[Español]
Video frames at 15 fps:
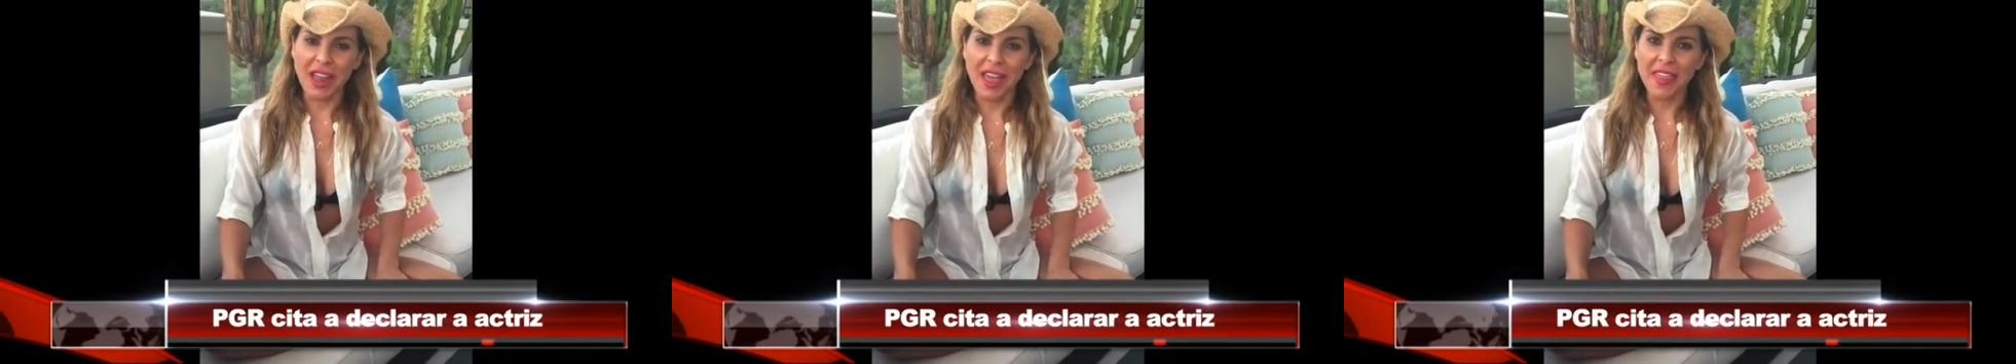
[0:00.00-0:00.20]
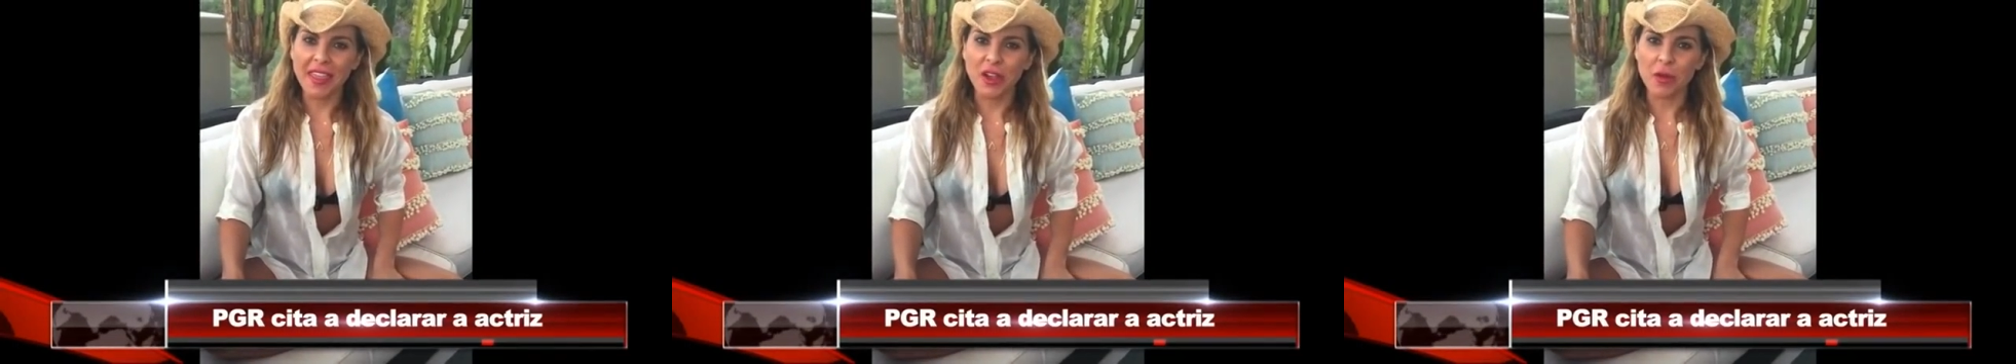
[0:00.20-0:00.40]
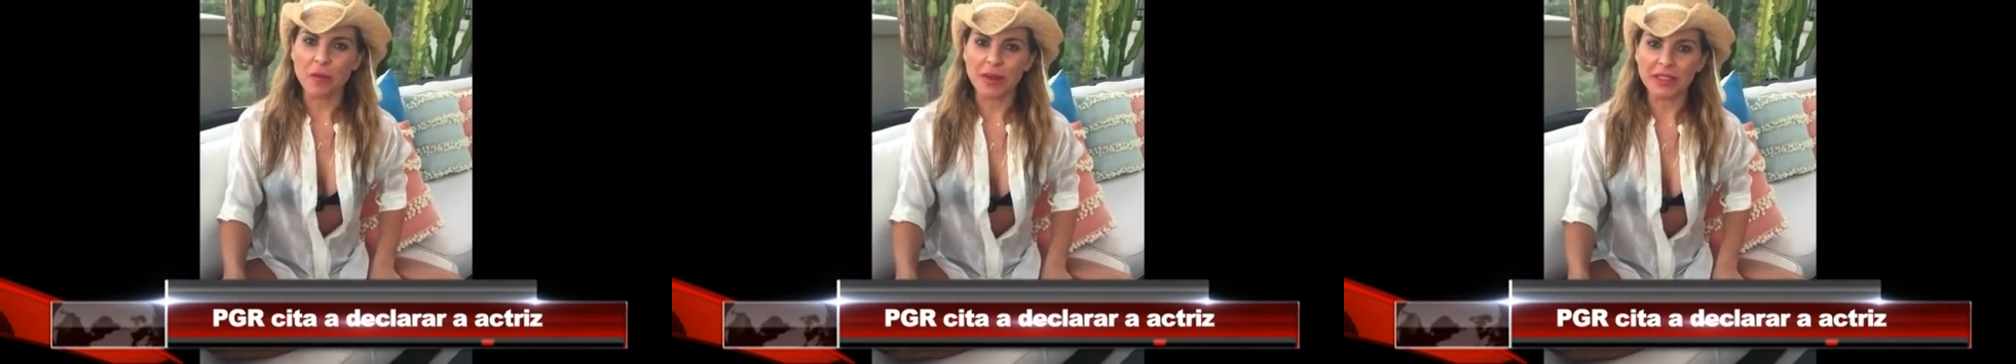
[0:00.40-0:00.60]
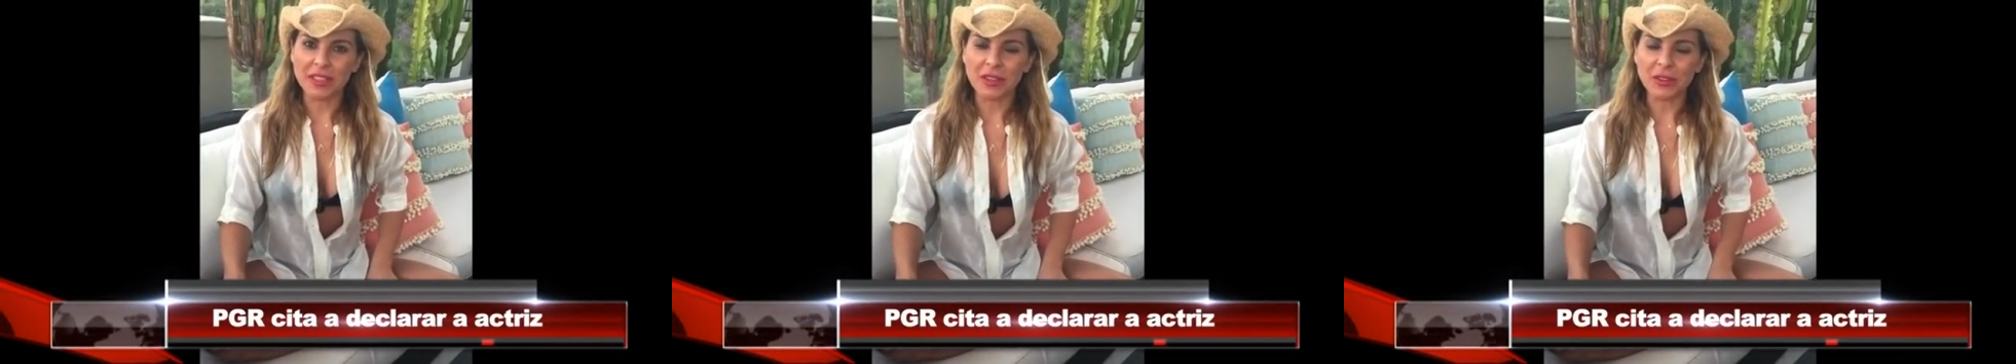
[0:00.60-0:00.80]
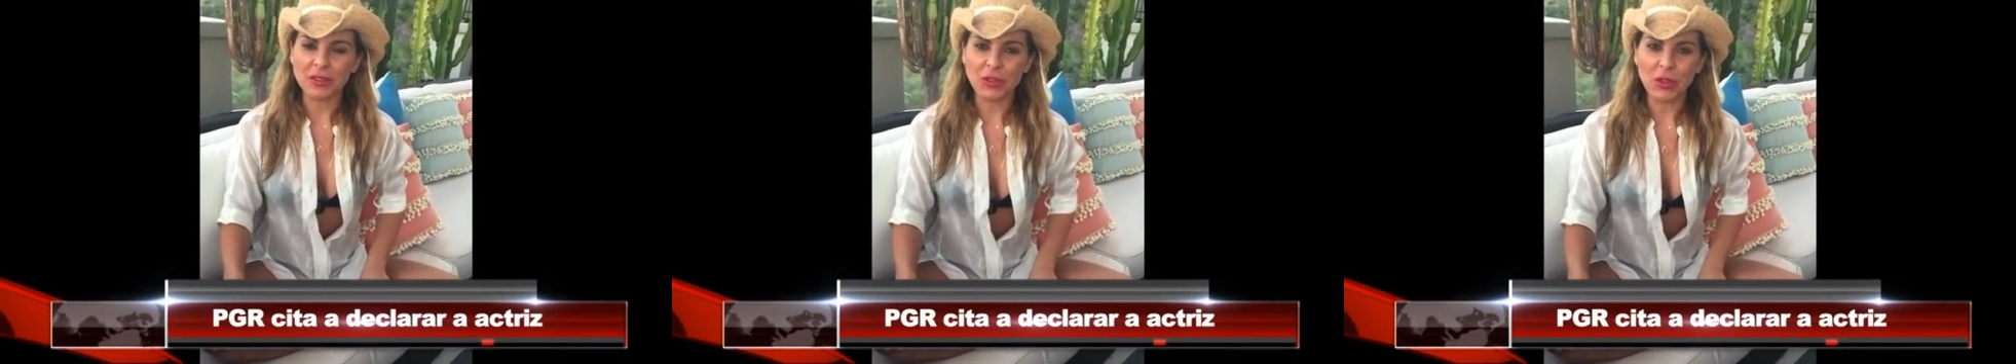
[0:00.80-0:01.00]
fue citada a
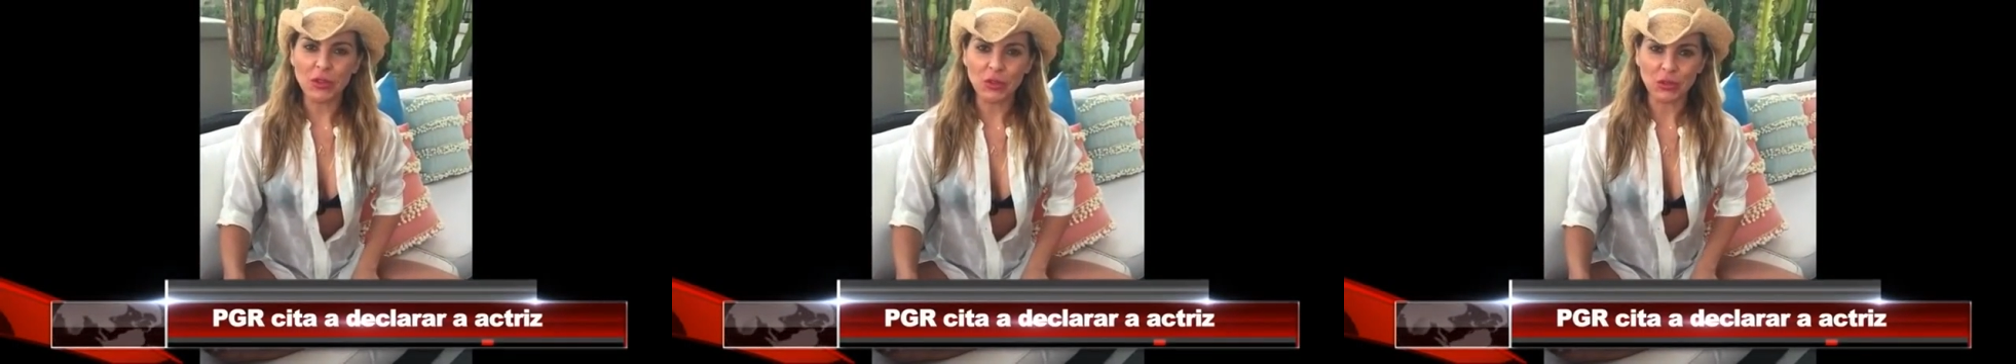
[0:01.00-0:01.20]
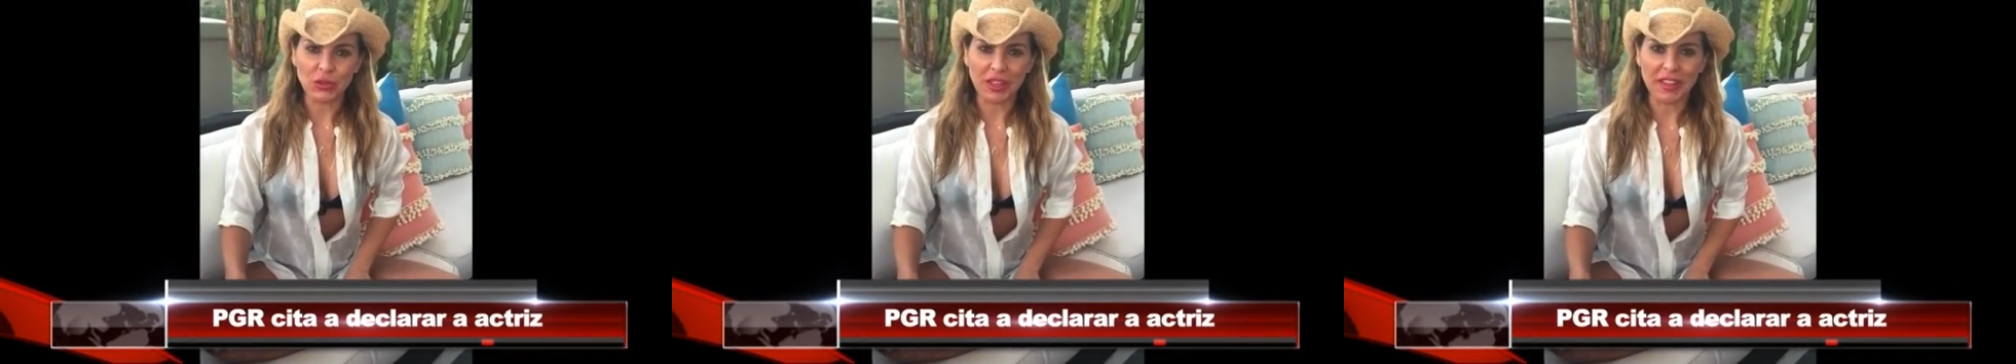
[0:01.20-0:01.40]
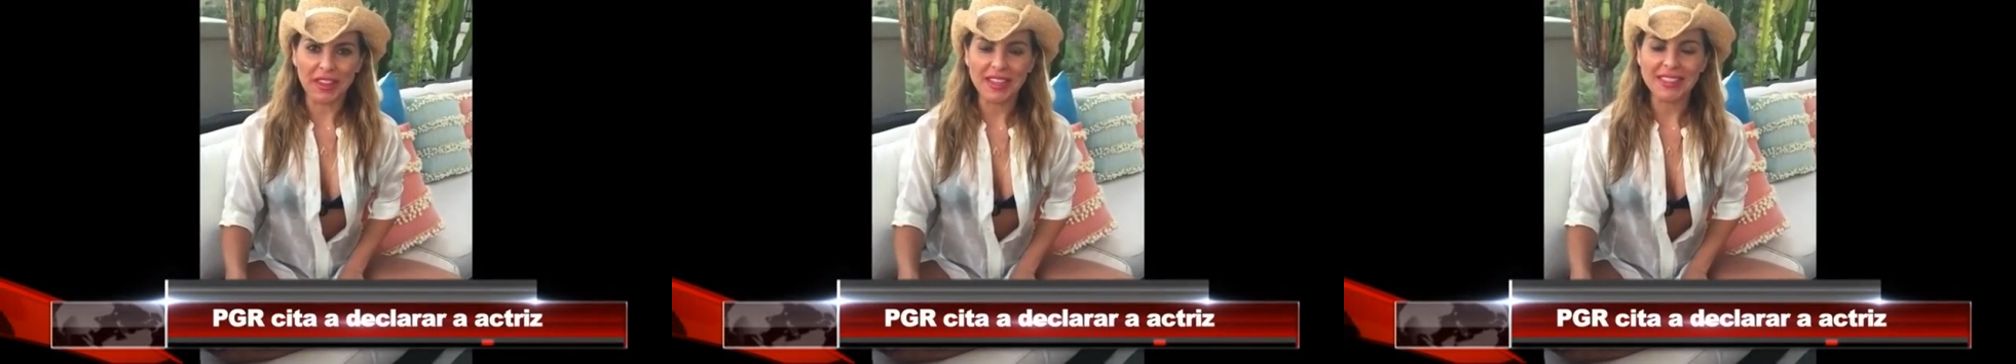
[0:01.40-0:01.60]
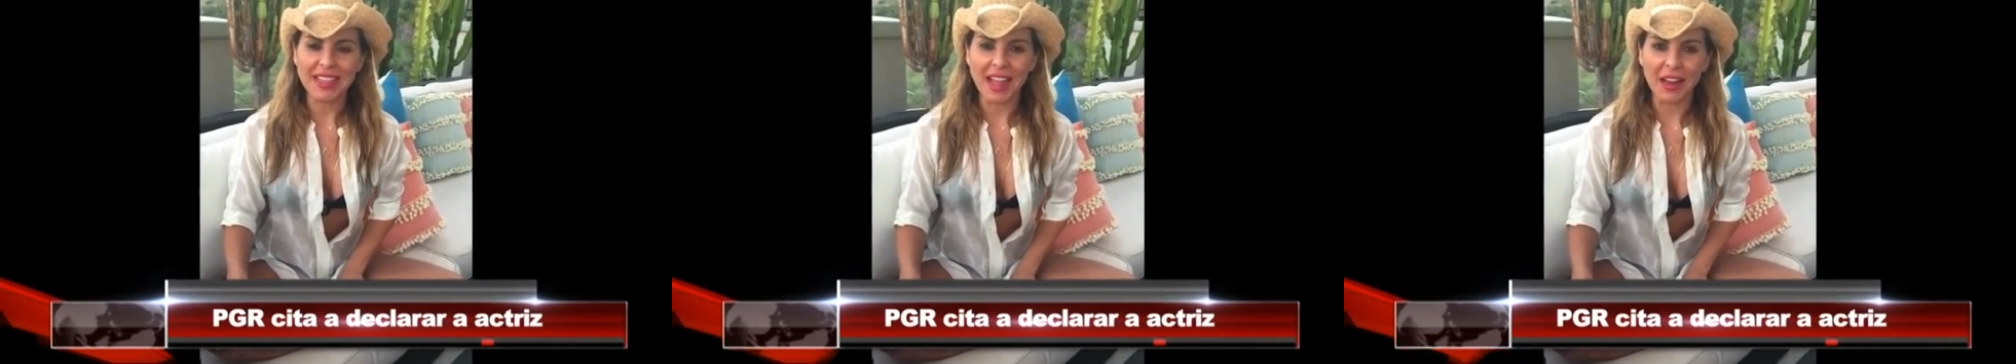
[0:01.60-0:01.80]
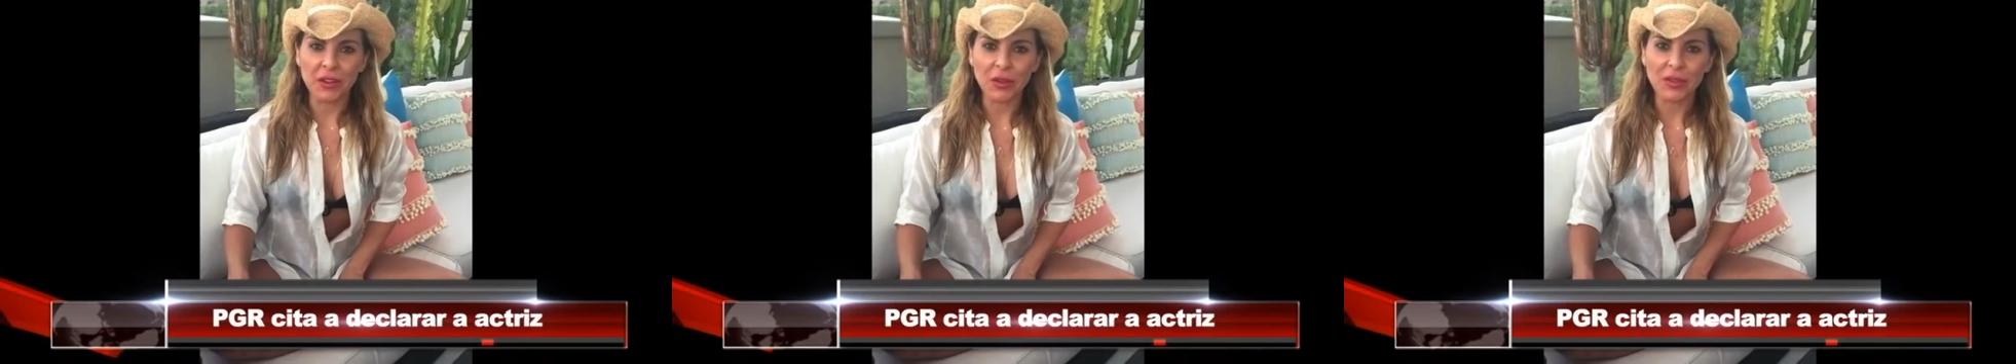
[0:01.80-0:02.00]
declarar por la PGR
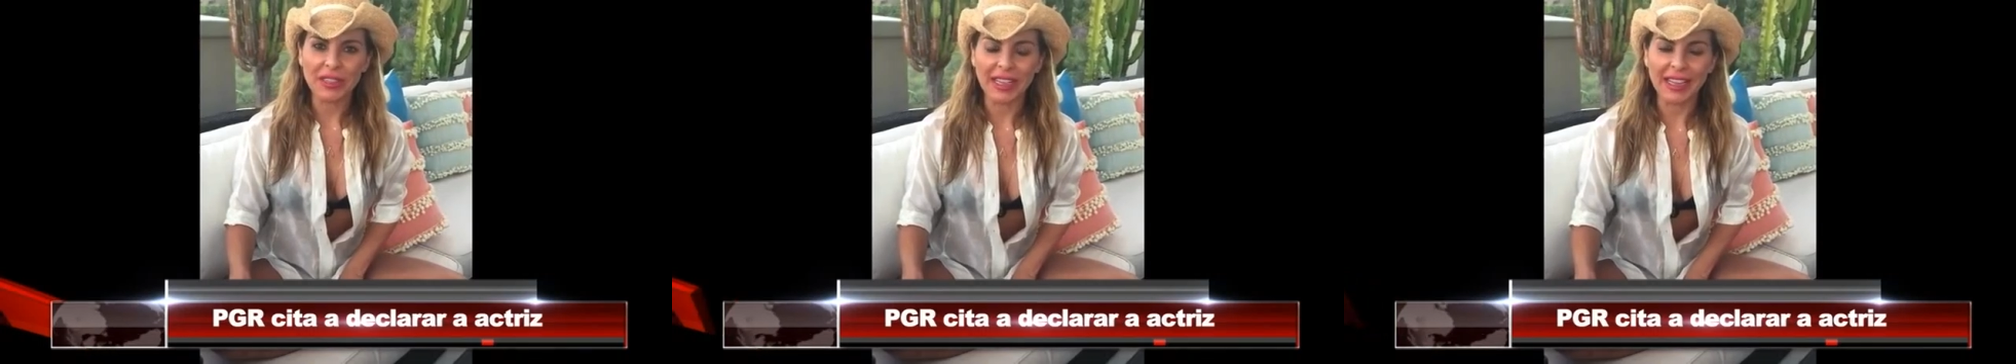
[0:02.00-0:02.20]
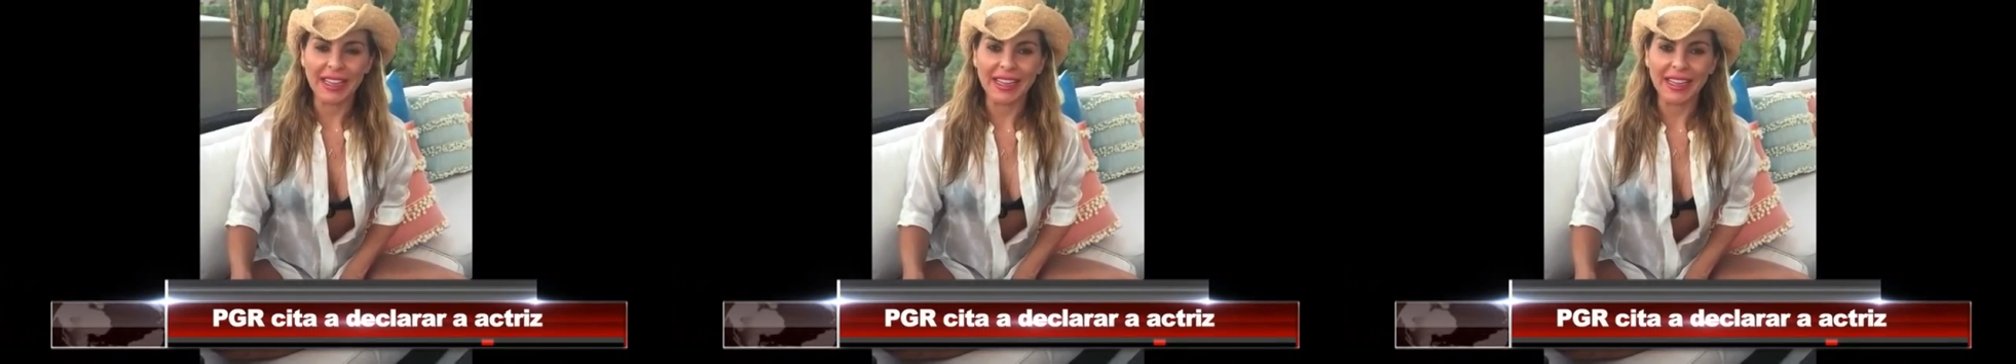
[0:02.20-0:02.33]
en calidad de